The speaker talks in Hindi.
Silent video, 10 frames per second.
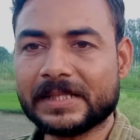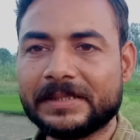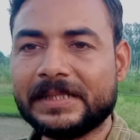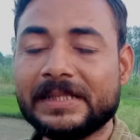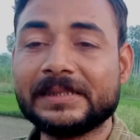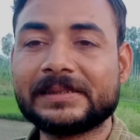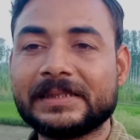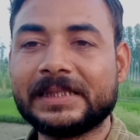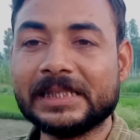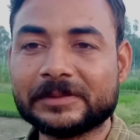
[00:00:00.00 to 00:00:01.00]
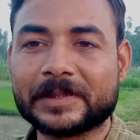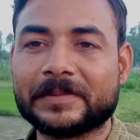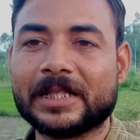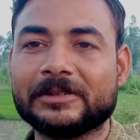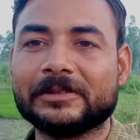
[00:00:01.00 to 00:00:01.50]
नहीं नहीं इससे देश
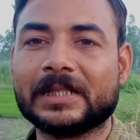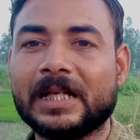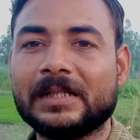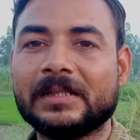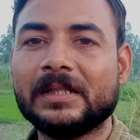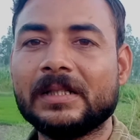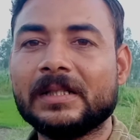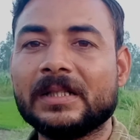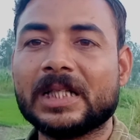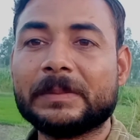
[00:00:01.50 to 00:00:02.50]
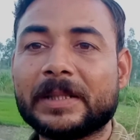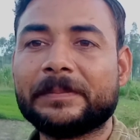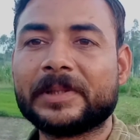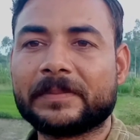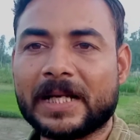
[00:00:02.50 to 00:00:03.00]
बर्बाद हो रहा हम आप
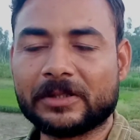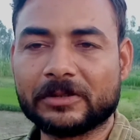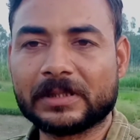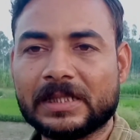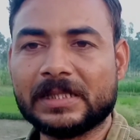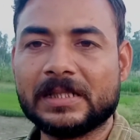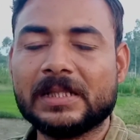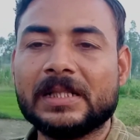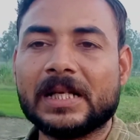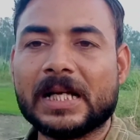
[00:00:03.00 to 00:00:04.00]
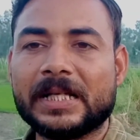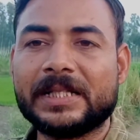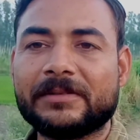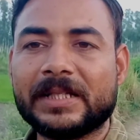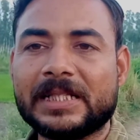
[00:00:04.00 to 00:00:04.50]
बर्बाद हो रहे हैं
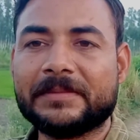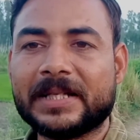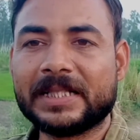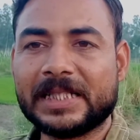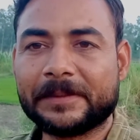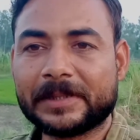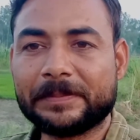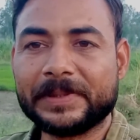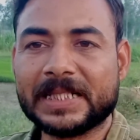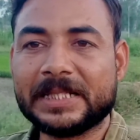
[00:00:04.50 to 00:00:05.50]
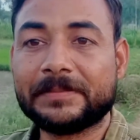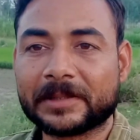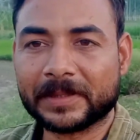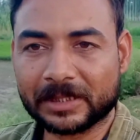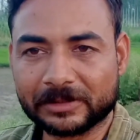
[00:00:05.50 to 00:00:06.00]
आने वाली हमारी आपकी पीढ़ी
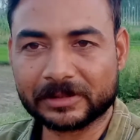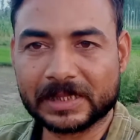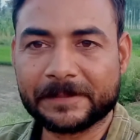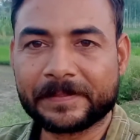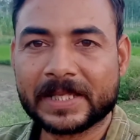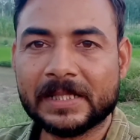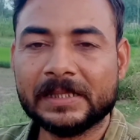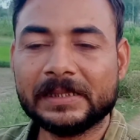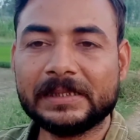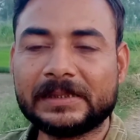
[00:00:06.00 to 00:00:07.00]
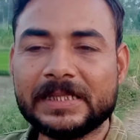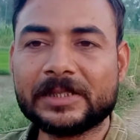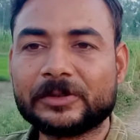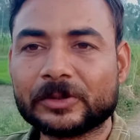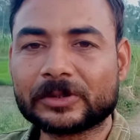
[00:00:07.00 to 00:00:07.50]
बर्बाद हो रही इसलिए
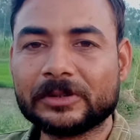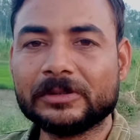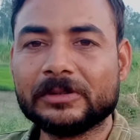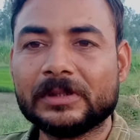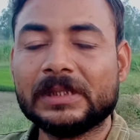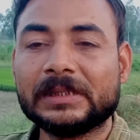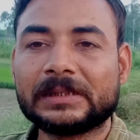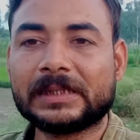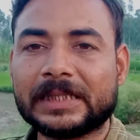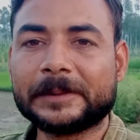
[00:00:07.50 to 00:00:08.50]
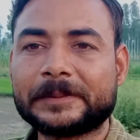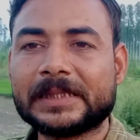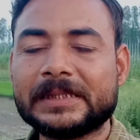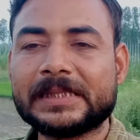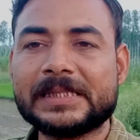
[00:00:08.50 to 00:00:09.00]
दोस्तों
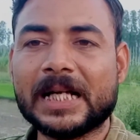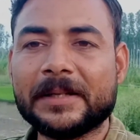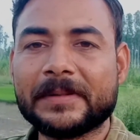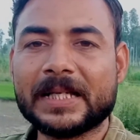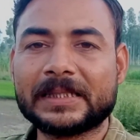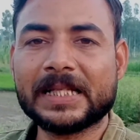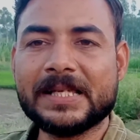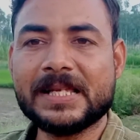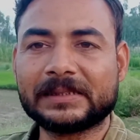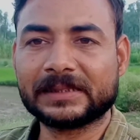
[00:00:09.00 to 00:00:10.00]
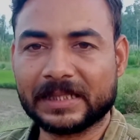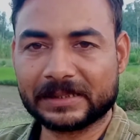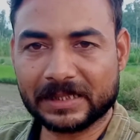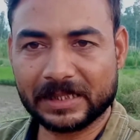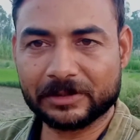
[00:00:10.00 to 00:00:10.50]
करप्शन की जहाँ बात आए एक साथ
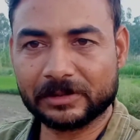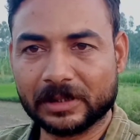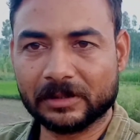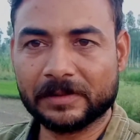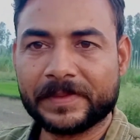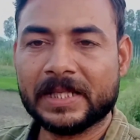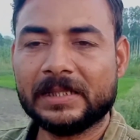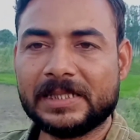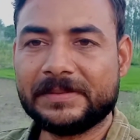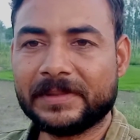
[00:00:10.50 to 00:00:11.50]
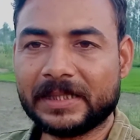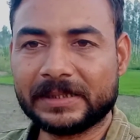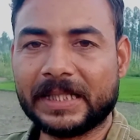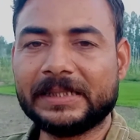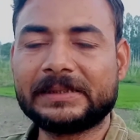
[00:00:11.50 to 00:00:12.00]
खड़े हो जाओ
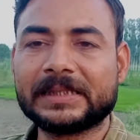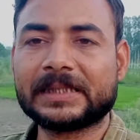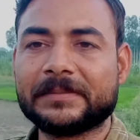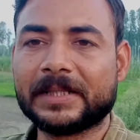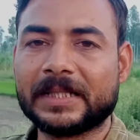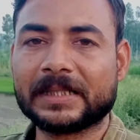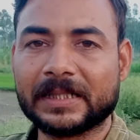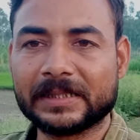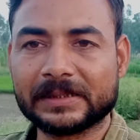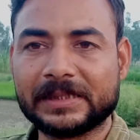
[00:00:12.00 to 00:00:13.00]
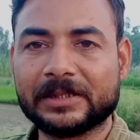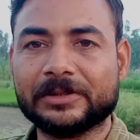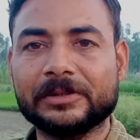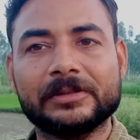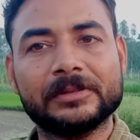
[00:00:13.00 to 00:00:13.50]
ईमानदारी से कमाना खाना
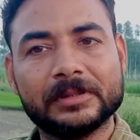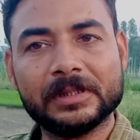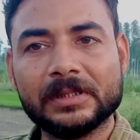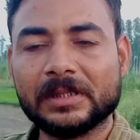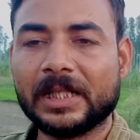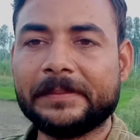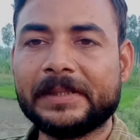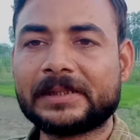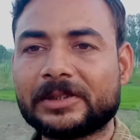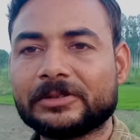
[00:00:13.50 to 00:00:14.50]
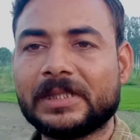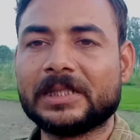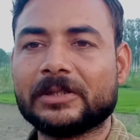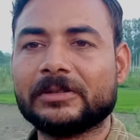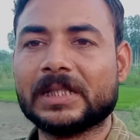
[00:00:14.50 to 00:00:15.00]
सीखो हमेशा सुखी
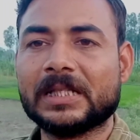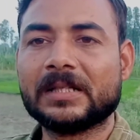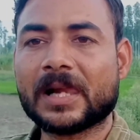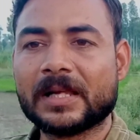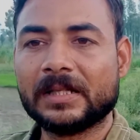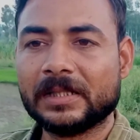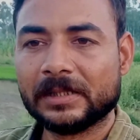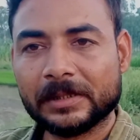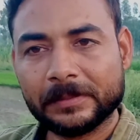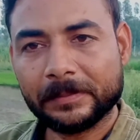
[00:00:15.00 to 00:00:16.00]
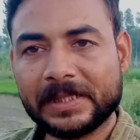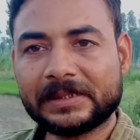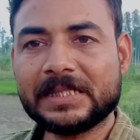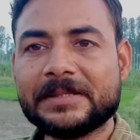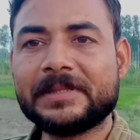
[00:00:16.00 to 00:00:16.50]
रहोगे मैं
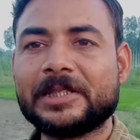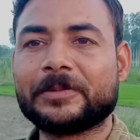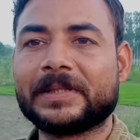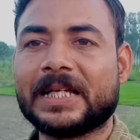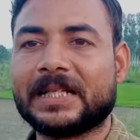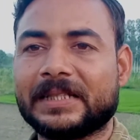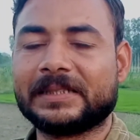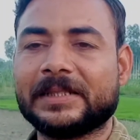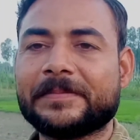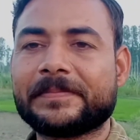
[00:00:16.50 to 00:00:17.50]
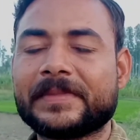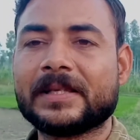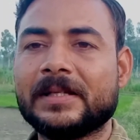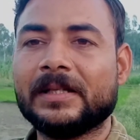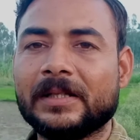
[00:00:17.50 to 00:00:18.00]
इसलिए वीडियो बना रहा था
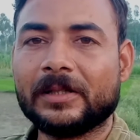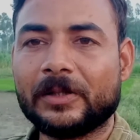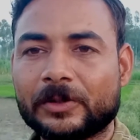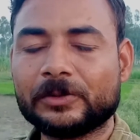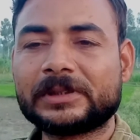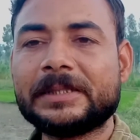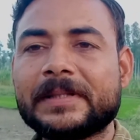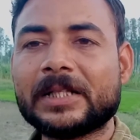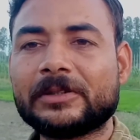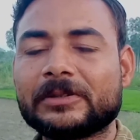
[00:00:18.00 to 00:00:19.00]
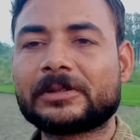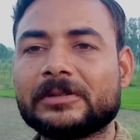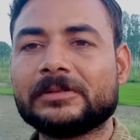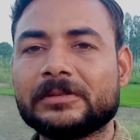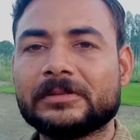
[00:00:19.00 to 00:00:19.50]
और दूसरी बात दोस्तों